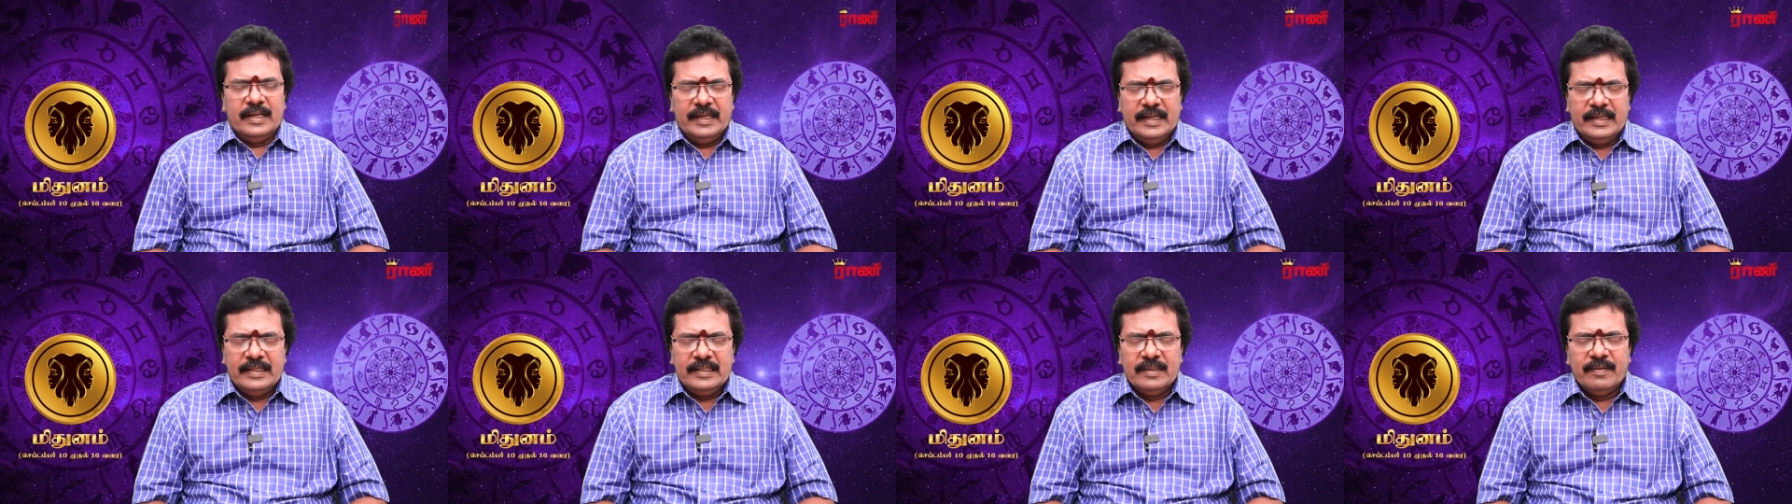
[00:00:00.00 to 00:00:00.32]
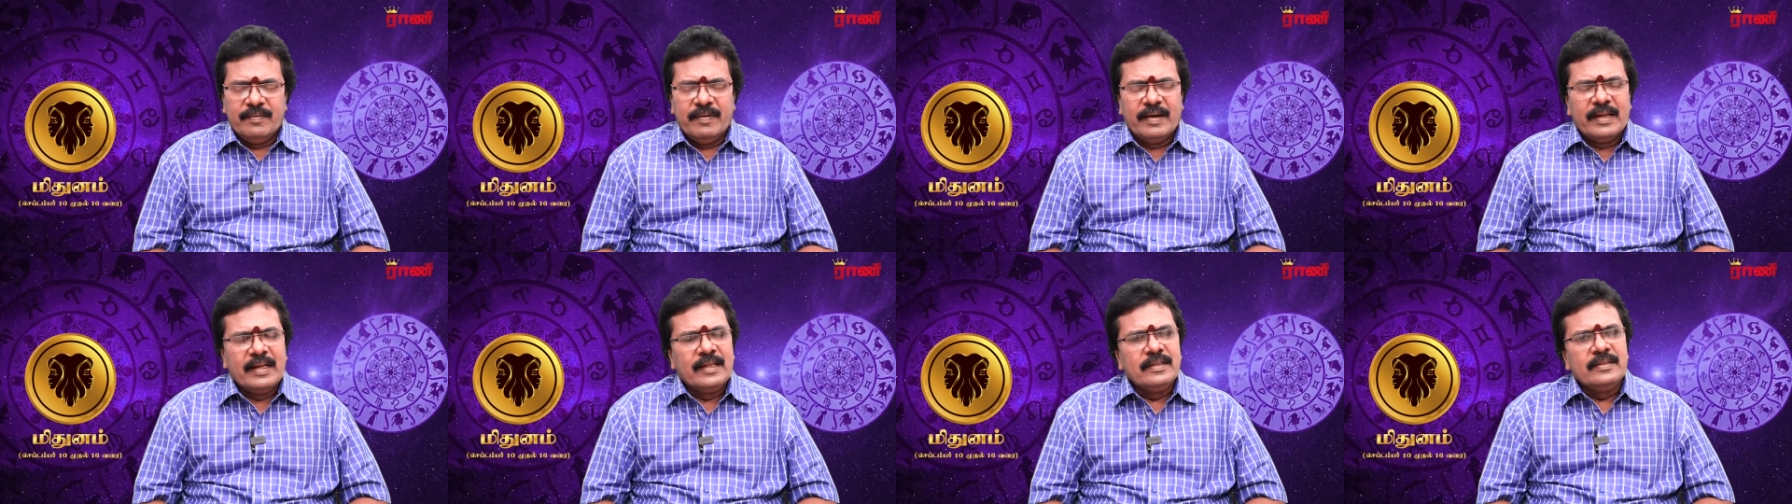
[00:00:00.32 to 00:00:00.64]
இந்த
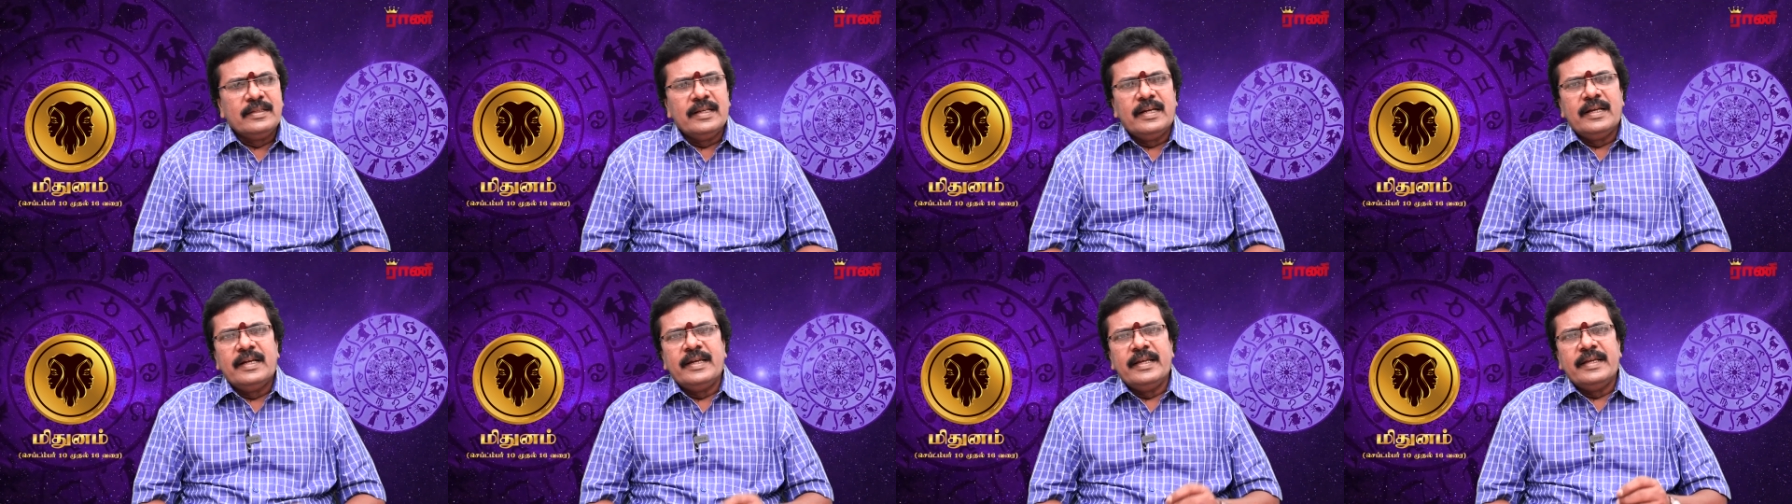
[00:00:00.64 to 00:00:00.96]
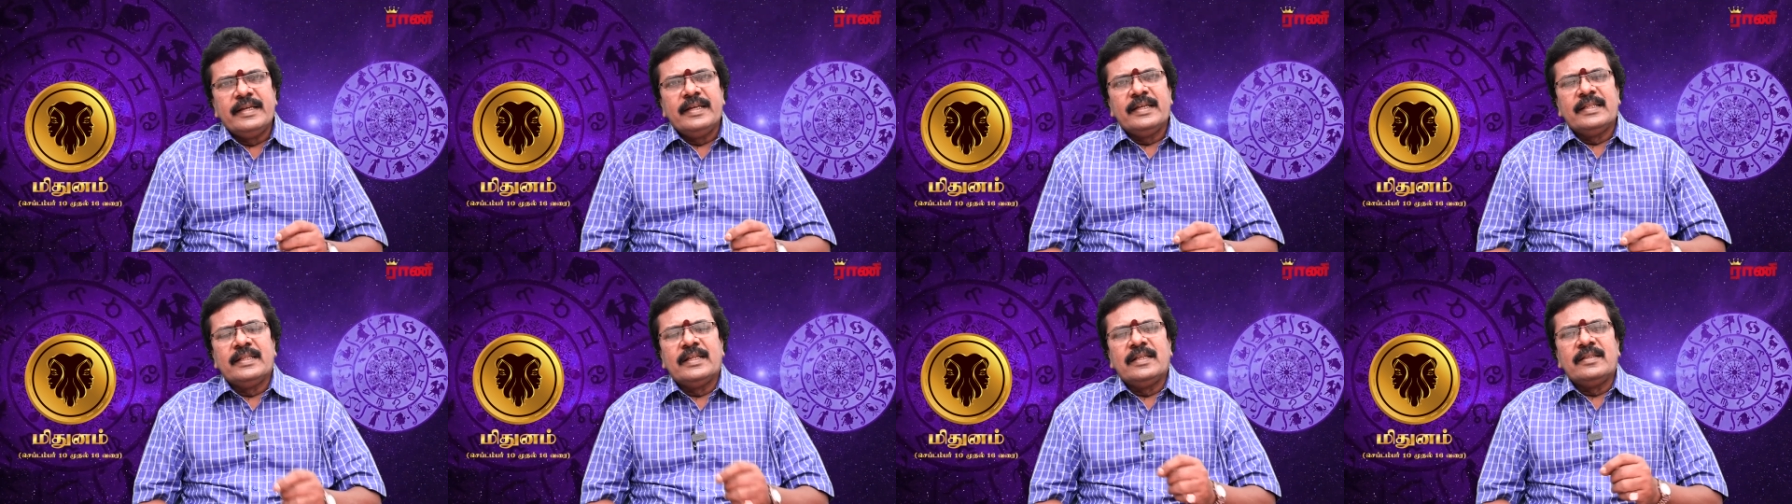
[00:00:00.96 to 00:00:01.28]
வாரத்தில்
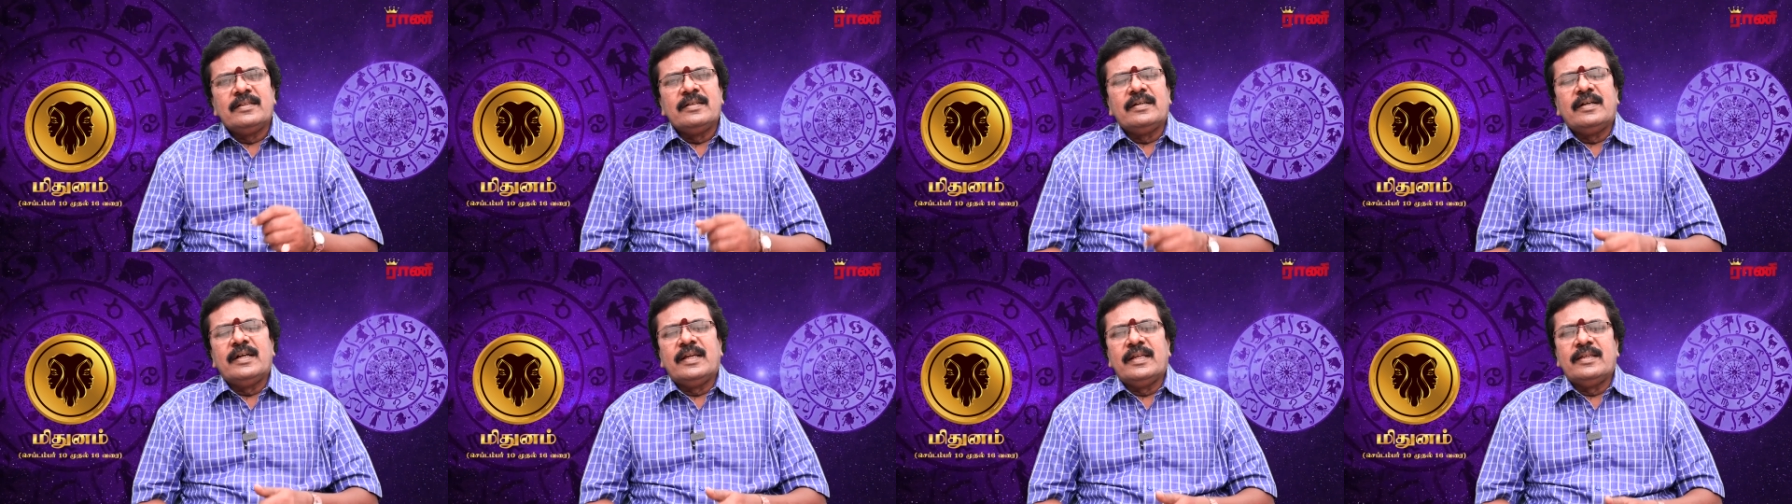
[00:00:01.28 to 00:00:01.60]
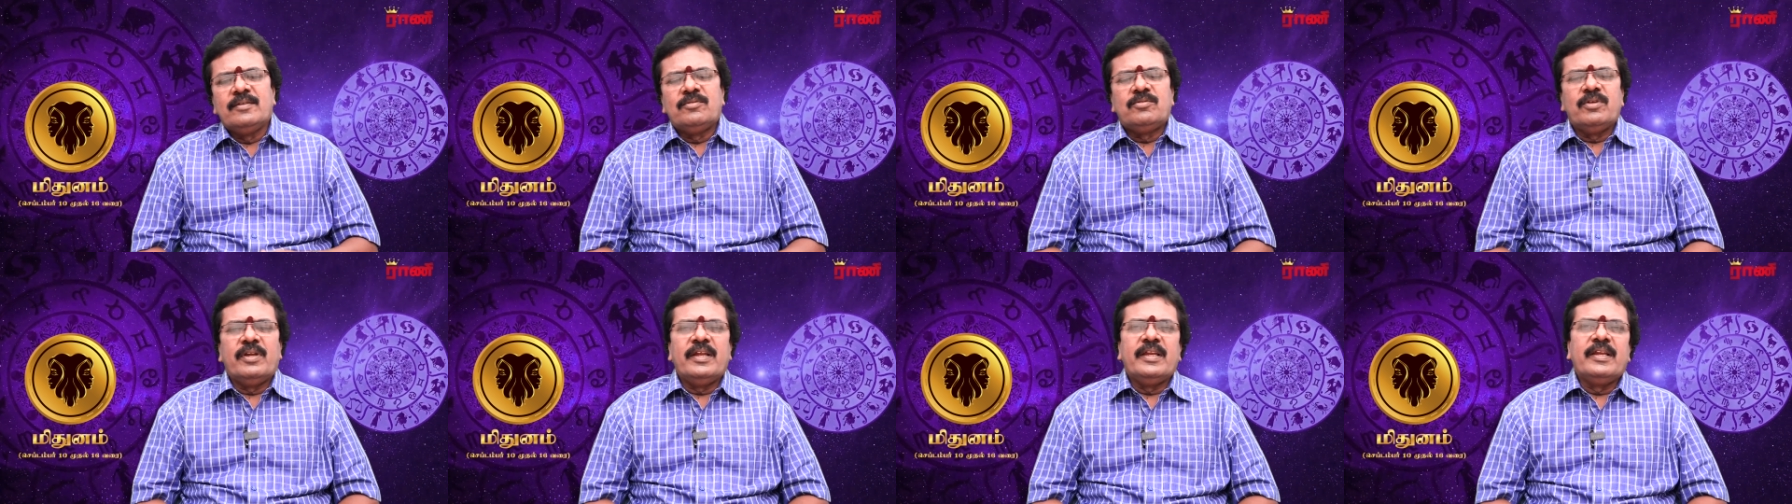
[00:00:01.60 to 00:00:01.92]
நீங்கள் ஏதாவது
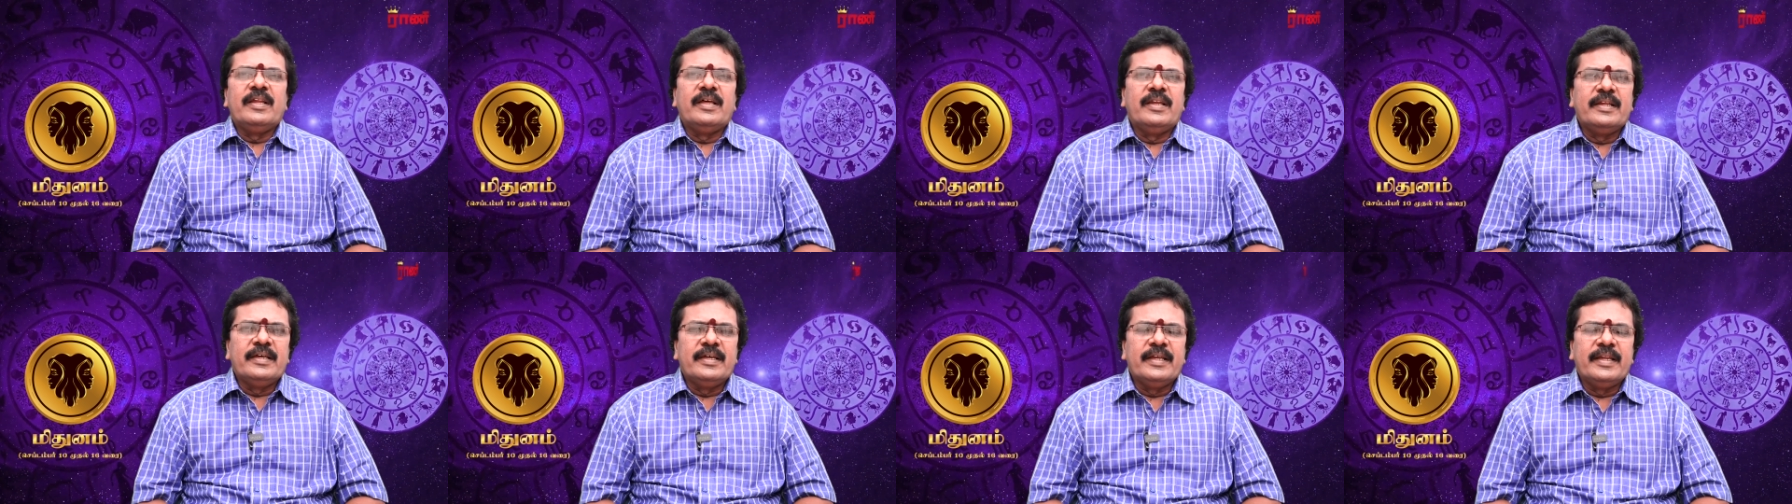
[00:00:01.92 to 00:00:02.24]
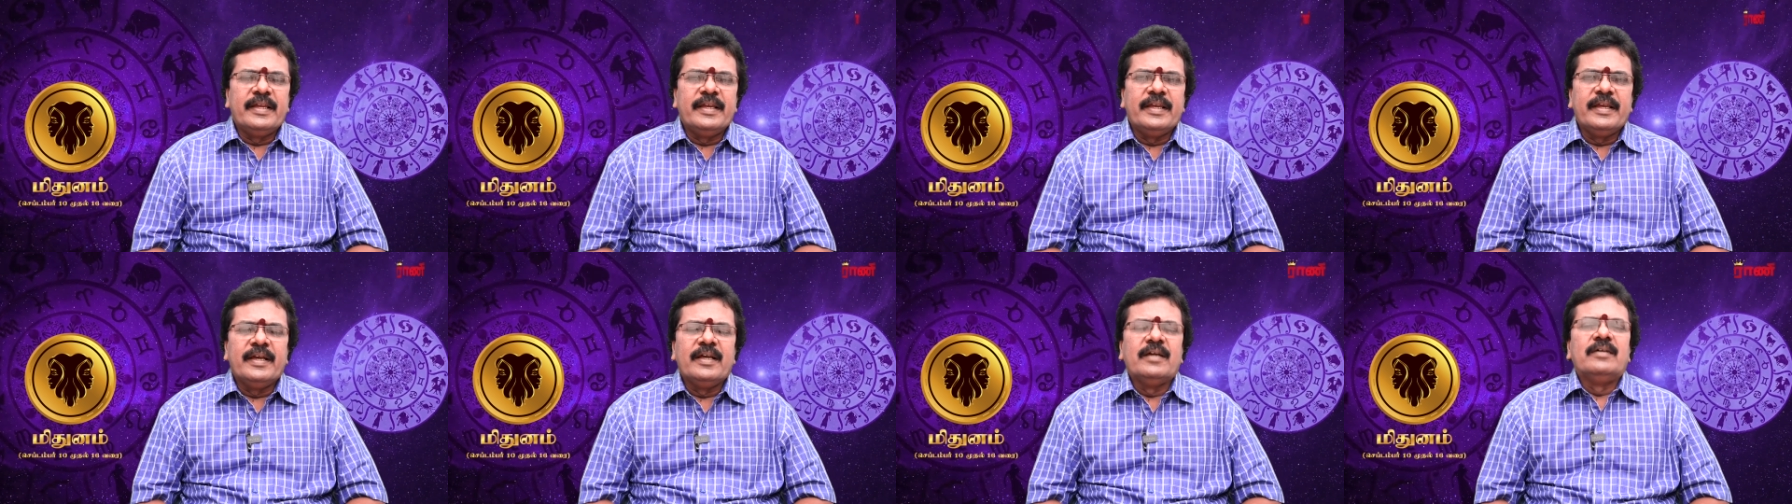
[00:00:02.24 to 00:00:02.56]
கலைத்துறையில்
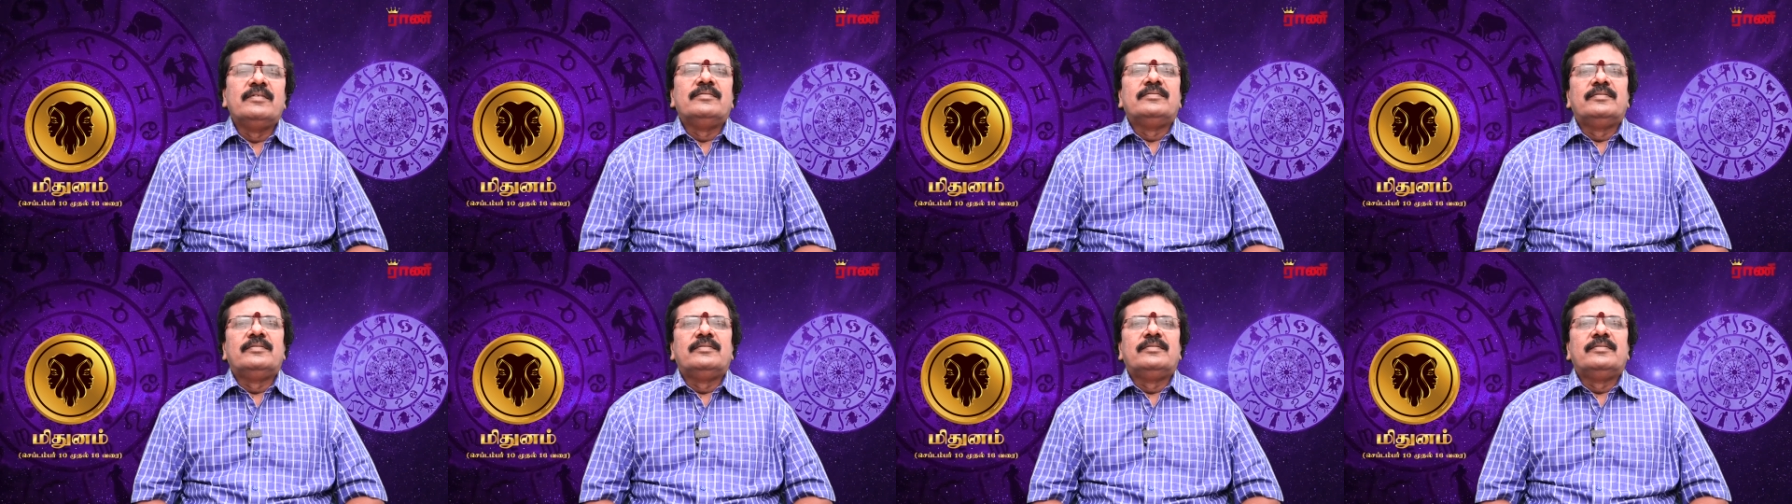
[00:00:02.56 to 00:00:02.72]
இருக்கிறீங்க